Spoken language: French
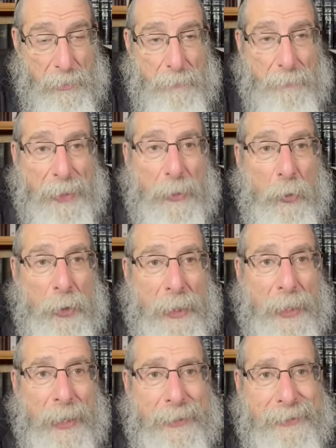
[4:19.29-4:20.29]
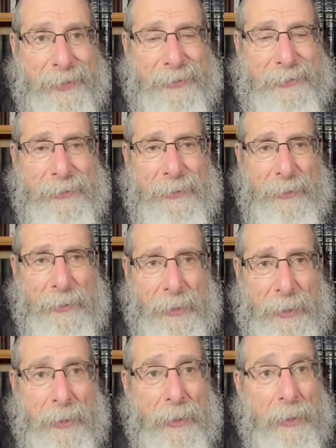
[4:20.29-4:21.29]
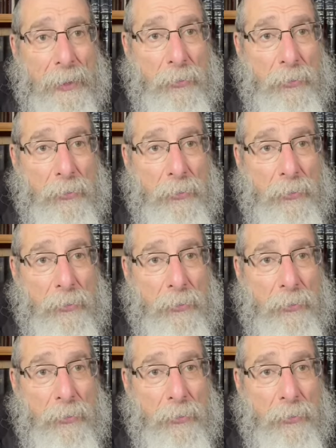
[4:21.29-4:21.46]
ma colère a été atteignée et